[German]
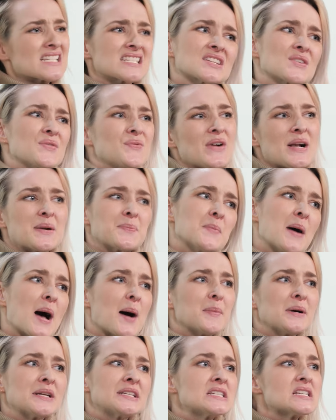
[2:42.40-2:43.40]
das gefällt mir
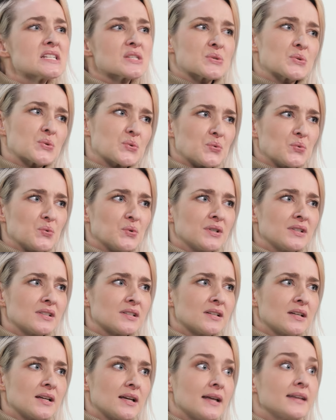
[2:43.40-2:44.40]
aber nicht so gut,
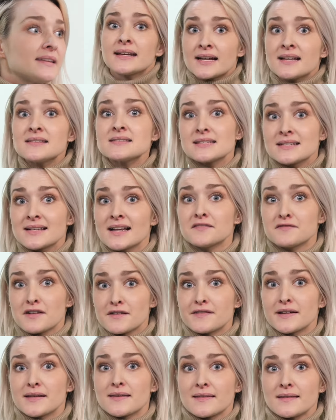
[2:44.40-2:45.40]
der kann sich gleich
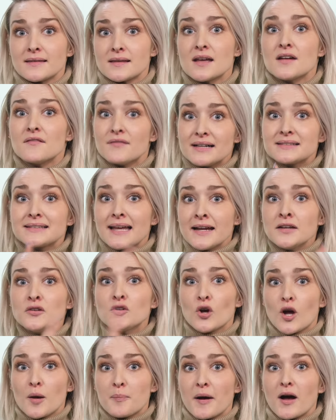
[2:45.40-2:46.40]
verfatzen, weil dein
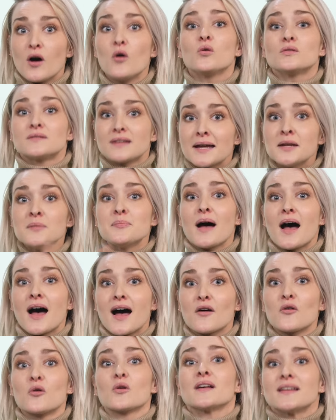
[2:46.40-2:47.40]
Körper und deine
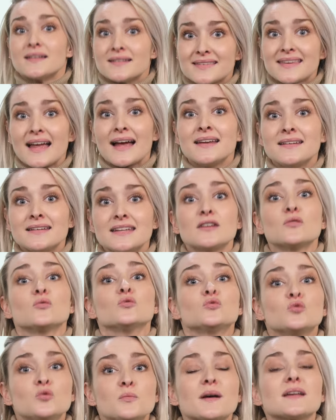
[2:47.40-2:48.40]
Behaarung ist dein Ding
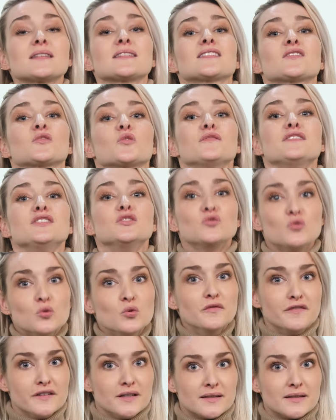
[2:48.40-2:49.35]
und du machst es so, wie du